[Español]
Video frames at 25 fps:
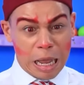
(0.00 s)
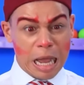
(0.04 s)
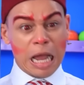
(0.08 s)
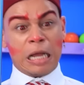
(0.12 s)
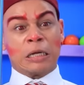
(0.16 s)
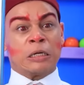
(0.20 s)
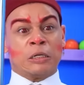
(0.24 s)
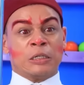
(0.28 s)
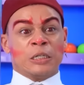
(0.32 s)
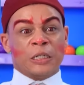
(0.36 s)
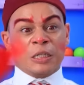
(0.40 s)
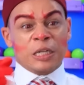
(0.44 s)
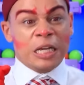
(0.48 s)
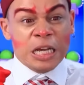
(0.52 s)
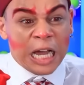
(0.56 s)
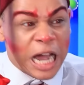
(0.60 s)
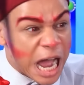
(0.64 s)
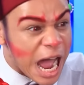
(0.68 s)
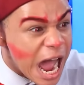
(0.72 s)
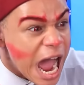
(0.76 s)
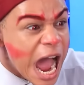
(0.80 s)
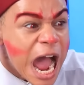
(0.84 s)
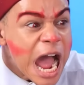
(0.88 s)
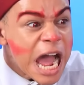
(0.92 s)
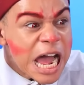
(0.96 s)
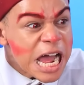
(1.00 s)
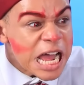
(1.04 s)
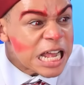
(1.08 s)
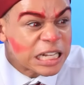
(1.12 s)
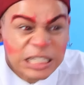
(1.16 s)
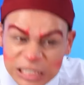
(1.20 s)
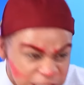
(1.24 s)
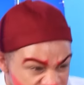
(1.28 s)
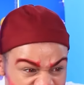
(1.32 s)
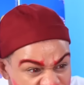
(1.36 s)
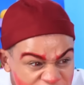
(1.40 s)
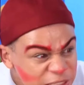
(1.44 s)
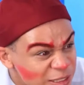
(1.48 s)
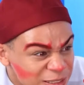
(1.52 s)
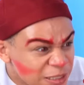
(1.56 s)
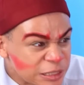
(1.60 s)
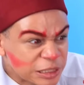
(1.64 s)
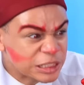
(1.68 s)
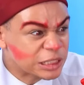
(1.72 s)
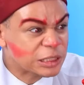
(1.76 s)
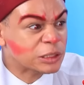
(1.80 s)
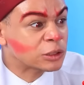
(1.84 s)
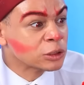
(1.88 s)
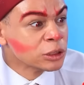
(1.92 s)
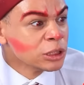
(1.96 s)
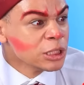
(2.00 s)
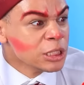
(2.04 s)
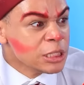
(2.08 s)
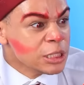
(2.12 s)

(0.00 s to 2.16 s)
que eras la asesina. Abre la jaula.